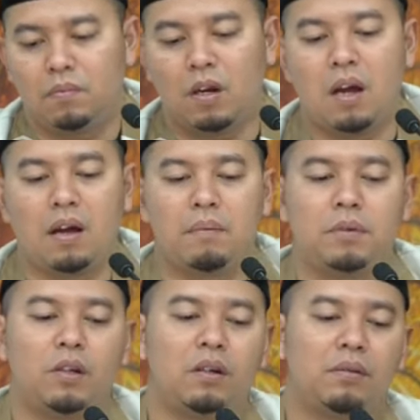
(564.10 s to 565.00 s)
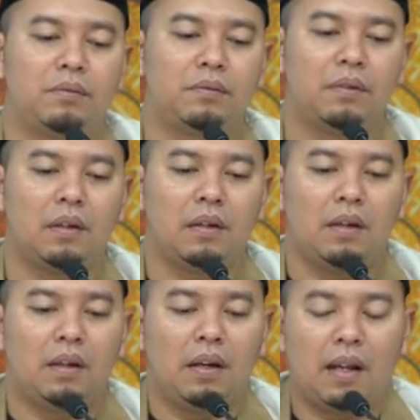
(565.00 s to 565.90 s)
ah betul
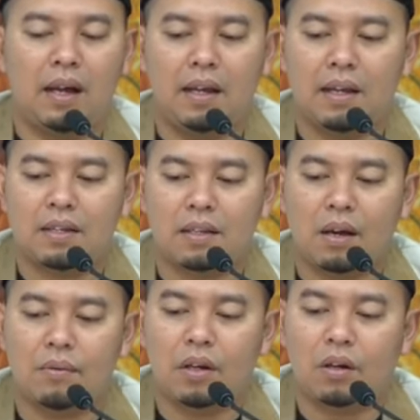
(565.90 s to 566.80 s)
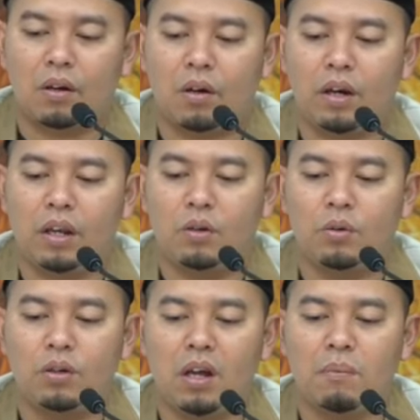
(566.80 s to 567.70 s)
la yastawil
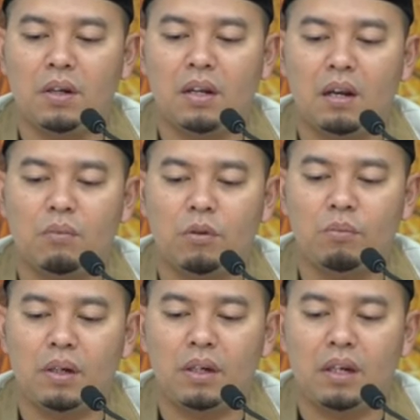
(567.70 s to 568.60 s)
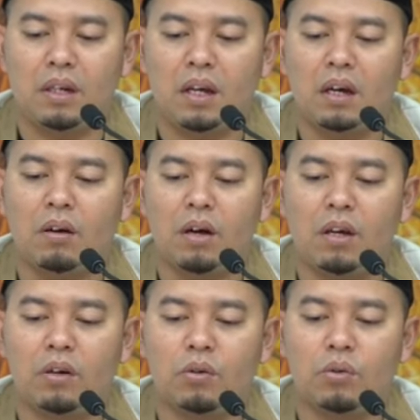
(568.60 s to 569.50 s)
qa'iduna minal mu'minina
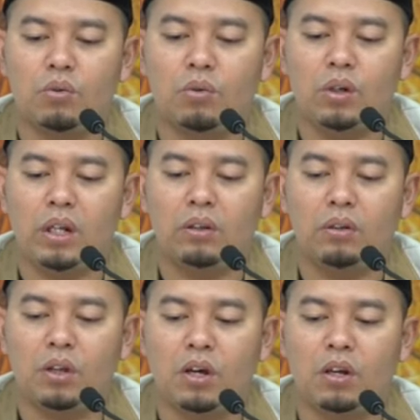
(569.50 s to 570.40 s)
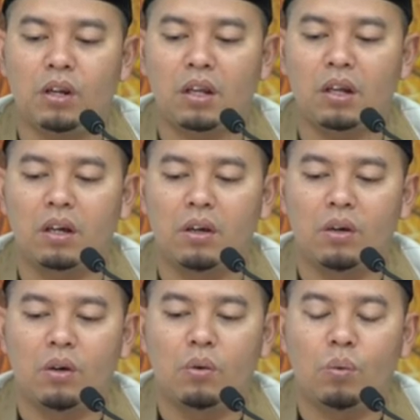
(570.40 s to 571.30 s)
ghairu ulid darari
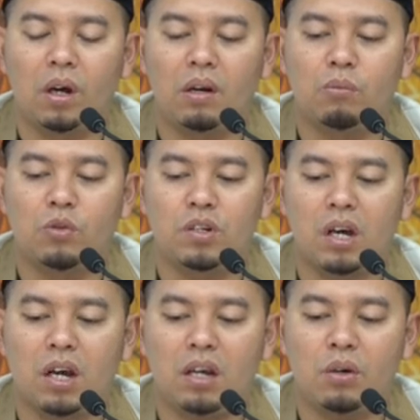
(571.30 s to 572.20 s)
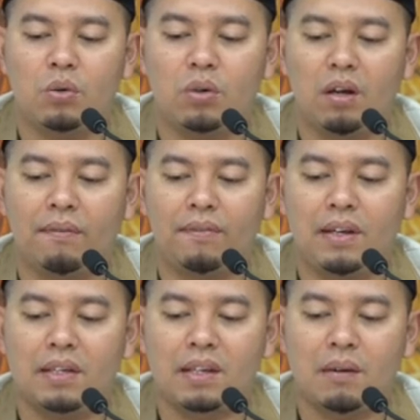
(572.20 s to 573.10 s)
wal mujahiduna
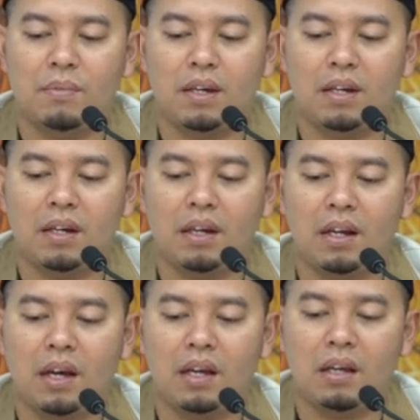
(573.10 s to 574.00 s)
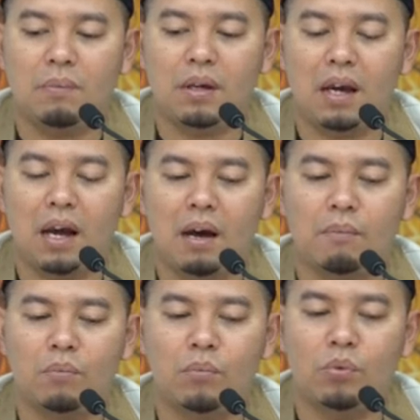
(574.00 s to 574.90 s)
fi sabilillahi bi
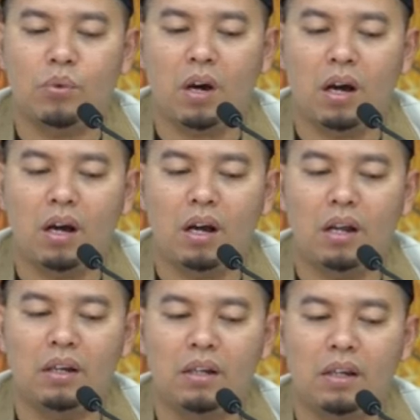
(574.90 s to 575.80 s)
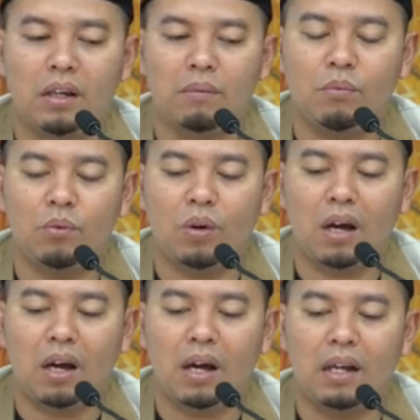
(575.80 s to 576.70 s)
amwalihim
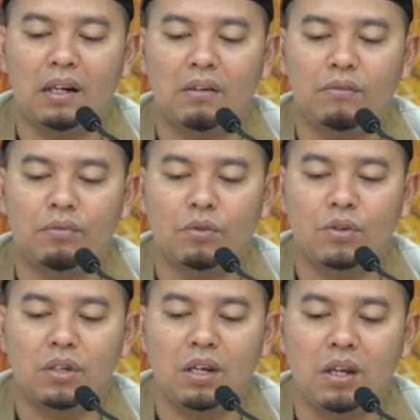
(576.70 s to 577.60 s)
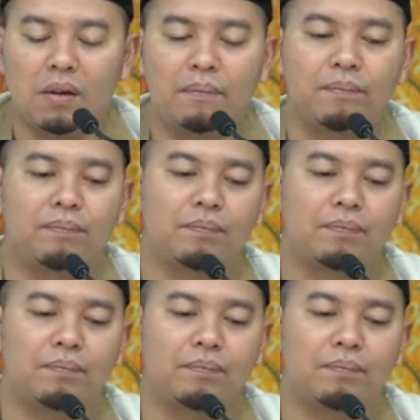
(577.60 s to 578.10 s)
wa anfusihim